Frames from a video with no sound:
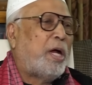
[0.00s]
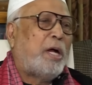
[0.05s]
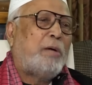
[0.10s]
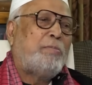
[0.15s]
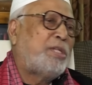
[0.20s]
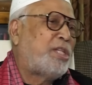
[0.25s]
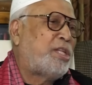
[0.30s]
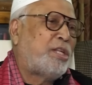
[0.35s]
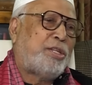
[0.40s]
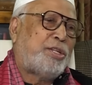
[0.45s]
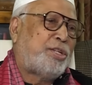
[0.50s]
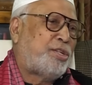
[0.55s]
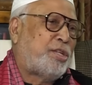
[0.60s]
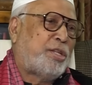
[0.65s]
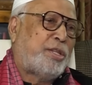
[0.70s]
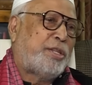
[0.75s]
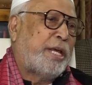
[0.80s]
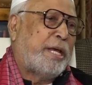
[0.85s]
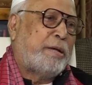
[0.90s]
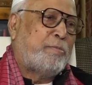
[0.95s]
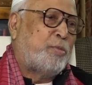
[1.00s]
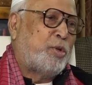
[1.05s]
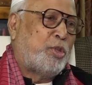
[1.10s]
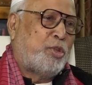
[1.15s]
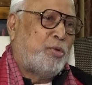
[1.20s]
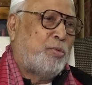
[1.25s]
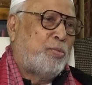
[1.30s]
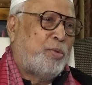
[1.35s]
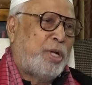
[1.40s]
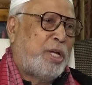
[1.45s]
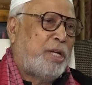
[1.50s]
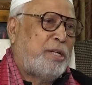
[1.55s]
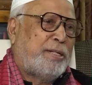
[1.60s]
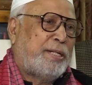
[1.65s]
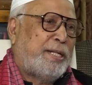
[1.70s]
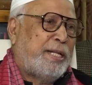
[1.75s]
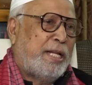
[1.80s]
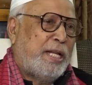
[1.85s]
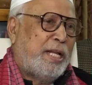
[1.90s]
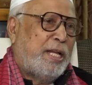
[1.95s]
আমি তাদের সাথে একমত হব না
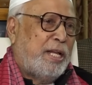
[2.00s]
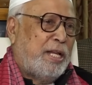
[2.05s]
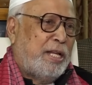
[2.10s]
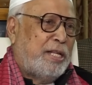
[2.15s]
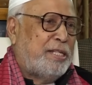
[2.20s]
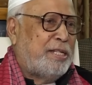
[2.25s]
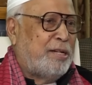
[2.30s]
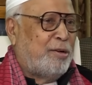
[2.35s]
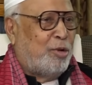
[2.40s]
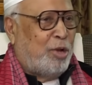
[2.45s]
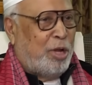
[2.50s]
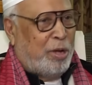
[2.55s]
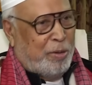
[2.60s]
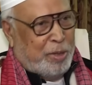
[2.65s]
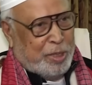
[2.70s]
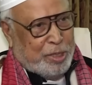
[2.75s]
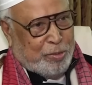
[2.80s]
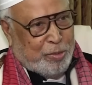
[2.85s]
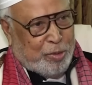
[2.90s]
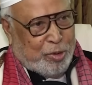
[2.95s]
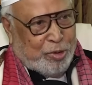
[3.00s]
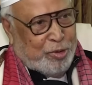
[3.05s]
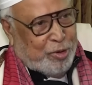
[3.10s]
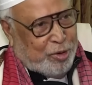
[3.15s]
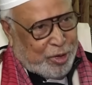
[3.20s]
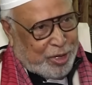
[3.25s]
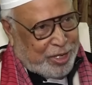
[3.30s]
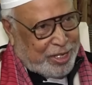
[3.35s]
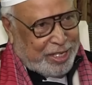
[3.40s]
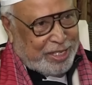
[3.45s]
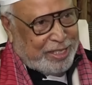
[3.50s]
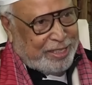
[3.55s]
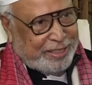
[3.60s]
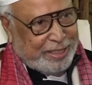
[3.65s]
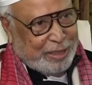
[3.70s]
যে গোলাম আজম খুন করেছে